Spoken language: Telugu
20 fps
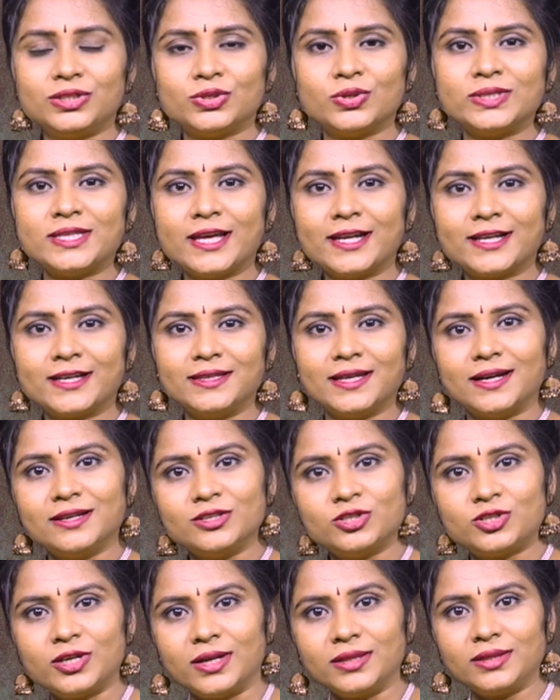చూశారు కదా
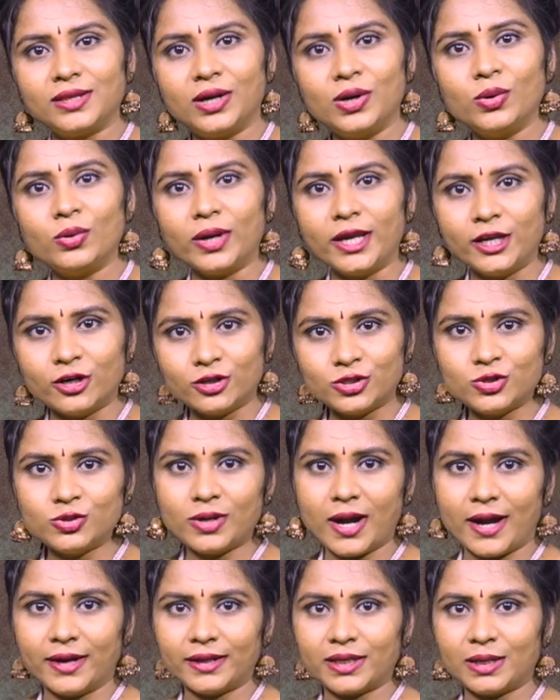చరిత్రలో ఈరోజు
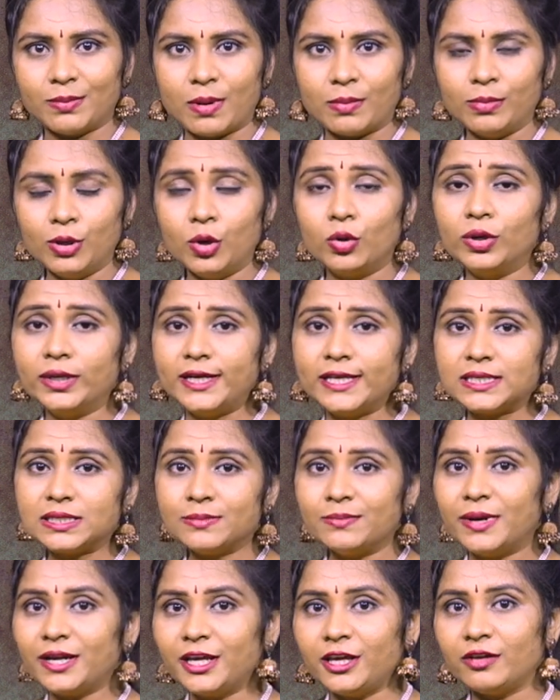కార్యక్రమంలో
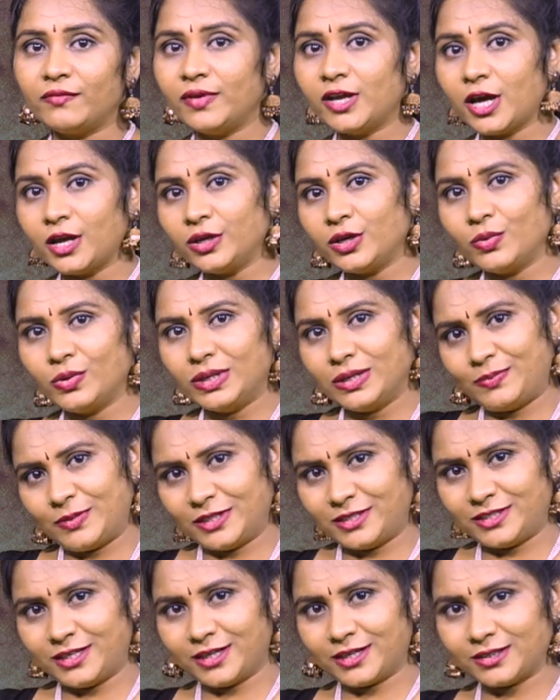డిసెంబర్ ఇరవై ఆరుకి ఉన్న
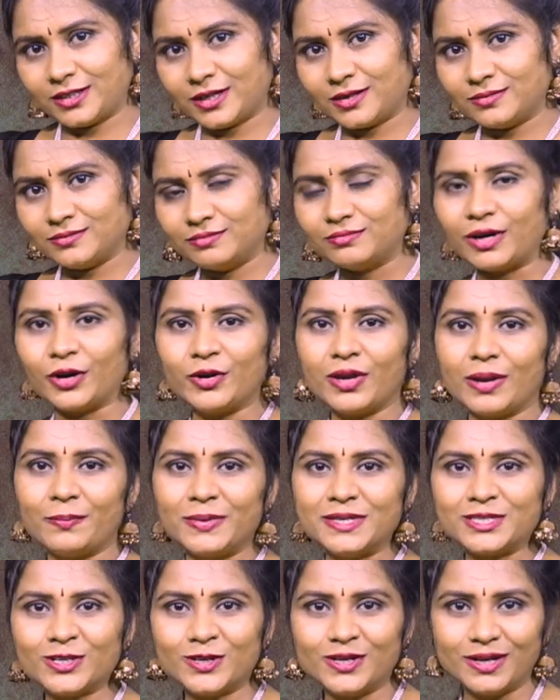ప్రత్యేకత మరో
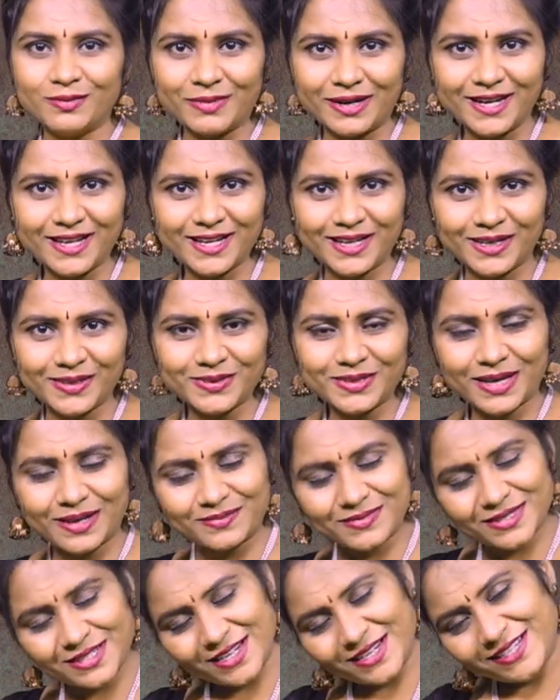ఎపిసోడ్లో మళ్ళీ
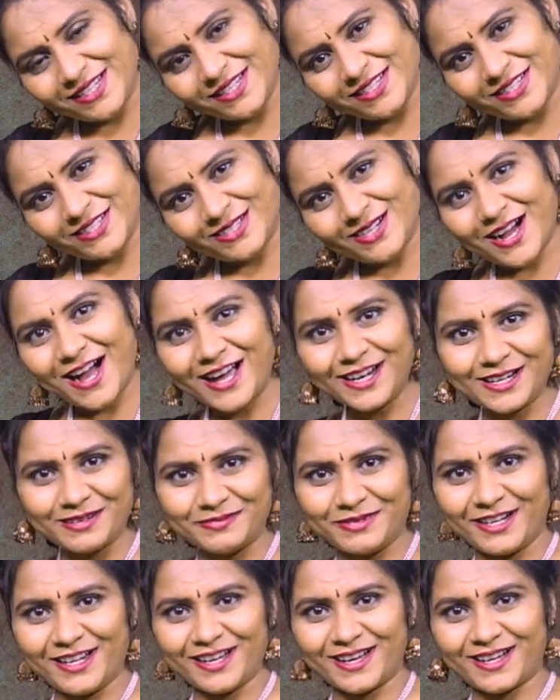కలుద్దాం స్టేట్ ఇంటూ ఆలా
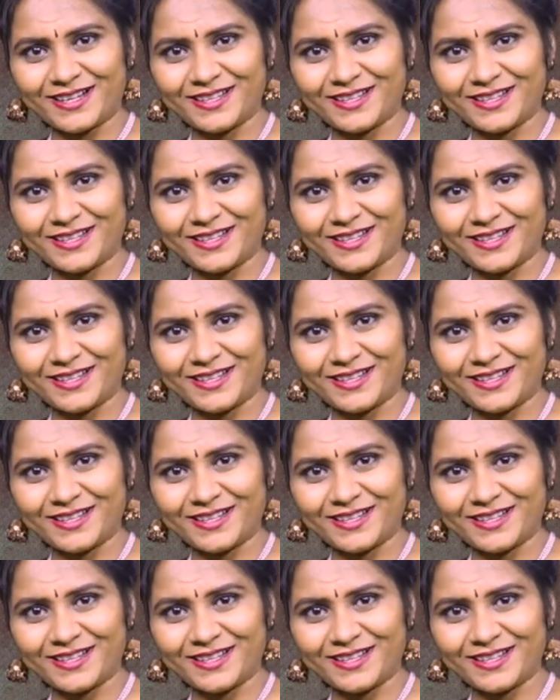మీడియా